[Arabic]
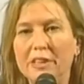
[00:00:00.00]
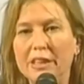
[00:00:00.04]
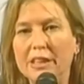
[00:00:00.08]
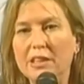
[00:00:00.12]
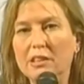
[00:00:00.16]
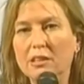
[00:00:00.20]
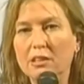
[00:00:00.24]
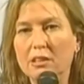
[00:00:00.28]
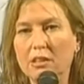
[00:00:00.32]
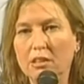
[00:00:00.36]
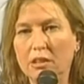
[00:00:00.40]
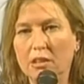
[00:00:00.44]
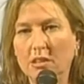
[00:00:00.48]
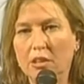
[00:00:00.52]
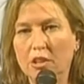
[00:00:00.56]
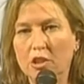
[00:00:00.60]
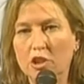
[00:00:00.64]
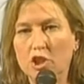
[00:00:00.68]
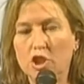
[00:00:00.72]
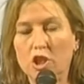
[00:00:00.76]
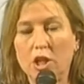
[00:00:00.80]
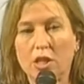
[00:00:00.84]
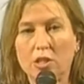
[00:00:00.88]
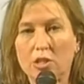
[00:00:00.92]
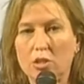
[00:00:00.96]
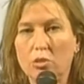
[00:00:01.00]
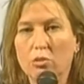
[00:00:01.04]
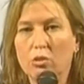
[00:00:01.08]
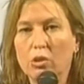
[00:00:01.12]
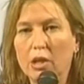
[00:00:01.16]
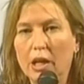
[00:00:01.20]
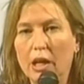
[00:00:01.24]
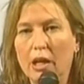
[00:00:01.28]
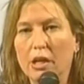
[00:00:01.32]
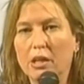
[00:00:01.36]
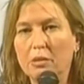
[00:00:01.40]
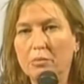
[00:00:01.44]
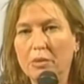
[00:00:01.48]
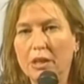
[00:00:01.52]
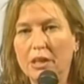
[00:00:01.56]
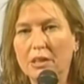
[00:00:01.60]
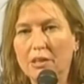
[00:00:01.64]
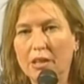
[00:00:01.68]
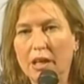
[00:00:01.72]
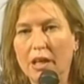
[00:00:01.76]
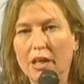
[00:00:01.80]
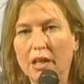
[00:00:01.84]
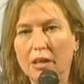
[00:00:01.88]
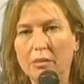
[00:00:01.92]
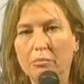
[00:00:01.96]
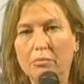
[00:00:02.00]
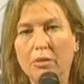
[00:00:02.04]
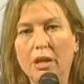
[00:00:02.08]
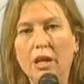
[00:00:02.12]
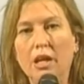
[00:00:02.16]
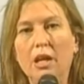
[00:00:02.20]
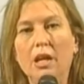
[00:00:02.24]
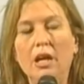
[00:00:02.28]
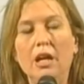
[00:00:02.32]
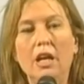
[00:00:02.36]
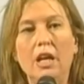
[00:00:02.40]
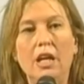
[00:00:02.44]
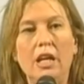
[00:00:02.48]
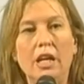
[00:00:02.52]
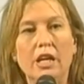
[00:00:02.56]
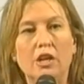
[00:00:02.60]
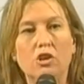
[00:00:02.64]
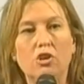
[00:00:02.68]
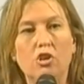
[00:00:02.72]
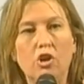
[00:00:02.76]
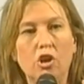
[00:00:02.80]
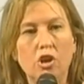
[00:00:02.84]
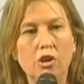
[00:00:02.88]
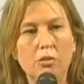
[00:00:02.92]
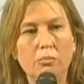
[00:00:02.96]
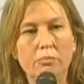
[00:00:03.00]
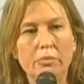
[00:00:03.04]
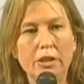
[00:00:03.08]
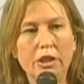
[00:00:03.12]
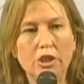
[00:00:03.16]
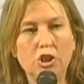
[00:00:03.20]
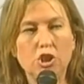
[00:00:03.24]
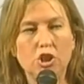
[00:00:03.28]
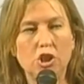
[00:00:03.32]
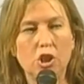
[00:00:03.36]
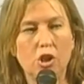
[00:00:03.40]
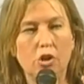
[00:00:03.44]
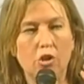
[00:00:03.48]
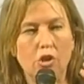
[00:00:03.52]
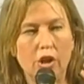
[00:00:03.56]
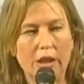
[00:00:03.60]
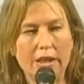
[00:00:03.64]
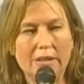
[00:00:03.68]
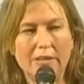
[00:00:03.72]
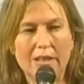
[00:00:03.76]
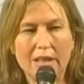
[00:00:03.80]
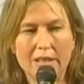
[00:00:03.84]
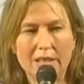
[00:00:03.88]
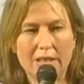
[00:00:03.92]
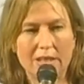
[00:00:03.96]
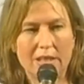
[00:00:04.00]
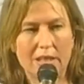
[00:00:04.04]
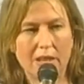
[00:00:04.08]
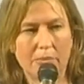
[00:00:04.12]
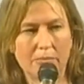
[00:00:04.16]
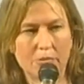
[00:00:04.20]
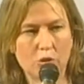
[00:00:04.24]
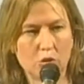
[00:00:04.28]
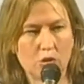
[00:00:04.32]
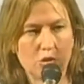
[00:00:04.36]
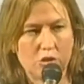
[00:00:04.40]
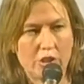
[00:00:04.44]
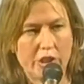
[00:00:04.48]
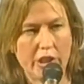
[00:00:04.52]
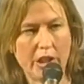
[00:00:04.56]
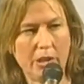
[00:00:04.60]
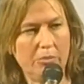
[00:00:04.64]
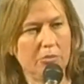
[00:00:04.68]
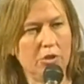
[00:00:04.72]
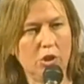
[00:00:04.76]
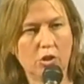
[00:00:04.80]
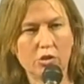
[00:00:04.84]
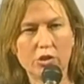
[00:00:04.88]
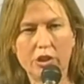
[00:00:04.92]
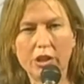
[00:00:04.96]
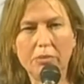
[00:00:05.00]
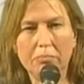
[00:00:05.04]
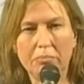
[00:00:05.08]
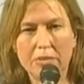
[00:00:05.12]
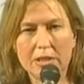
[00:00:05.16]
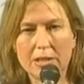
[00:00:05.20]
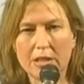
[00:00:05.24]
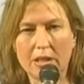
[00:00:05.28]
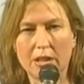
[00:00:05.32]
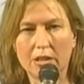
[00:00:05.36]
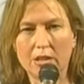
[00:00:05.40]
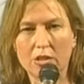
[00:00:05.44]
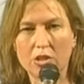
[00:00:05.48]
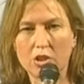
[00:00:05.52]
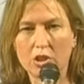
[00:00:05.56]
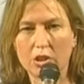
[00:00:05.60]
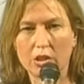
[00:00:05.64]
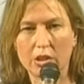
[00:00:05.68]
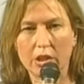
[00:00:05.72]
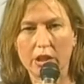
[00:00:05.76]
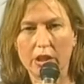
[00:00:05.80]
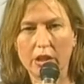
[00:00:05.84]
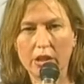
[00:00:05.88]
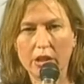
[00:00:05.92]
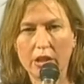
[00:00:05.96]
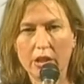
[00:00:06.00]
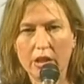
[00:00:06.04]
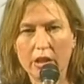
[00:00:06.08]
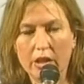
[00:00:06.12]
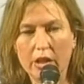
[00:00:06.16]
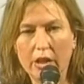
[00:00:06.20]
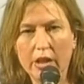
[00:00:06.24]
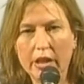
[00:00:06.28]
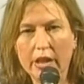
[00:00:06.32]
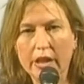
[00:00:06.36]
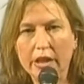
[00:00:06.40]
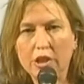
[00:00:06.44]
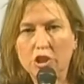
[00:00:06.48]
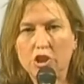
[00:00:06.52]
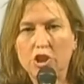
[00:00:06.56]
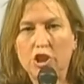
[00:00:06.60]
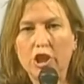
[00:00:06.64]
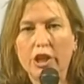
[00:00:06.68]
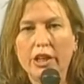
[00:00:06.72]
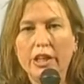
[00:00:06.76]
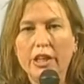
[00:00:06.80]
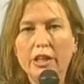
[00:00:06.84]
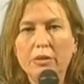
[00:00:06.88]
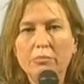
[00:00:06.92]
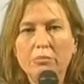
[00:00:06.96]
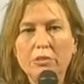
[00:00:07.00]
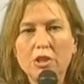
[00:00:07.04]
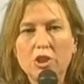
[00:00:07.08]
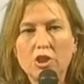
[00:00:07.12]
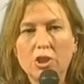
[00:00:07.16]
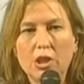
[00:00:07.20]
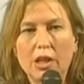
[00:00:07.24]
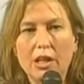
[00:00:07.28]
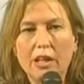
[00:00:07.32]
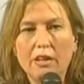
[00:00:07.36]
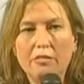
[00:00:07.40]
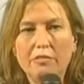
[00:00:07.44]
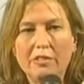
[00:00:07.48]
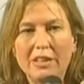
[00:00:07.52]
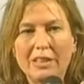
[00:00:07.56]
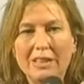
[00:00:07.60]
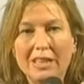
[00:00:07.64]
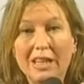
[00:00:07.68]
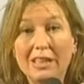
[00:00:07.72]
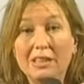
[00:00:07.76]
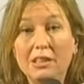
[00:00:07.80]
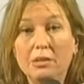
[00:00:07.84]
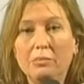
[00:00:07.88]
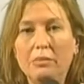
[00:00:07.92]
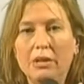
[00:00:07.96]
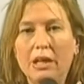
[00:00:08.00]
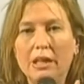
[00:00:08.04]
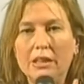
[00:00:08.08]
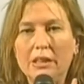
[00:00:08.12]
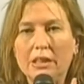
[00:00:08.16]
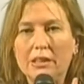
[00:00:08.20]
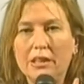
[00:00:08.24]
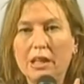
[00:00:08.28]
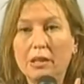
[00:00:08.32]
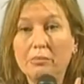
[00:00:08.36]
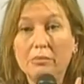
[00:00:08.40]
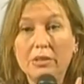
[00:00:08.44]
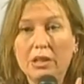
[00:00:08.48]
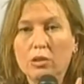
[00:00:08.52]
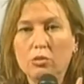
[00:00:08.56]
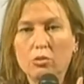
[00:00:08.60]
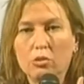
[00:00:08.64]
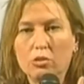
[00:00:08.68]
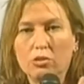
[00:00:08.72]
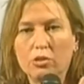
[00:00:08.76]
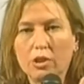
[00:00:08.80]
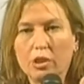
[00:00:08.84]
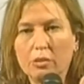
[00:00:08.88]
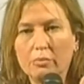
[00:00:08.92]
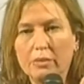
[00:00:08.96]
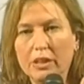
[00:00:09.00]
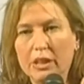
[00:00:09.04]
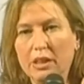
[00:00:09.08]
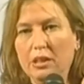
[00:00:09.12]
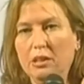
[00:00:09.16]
توجهت برسالة تفيد أنه ممنوع الاستسلام ويجب استغلال الفرصة أمام تراجع وضعف الطرف الآخر فإذا توحدنا سنكون أقوى يعني. وأكثر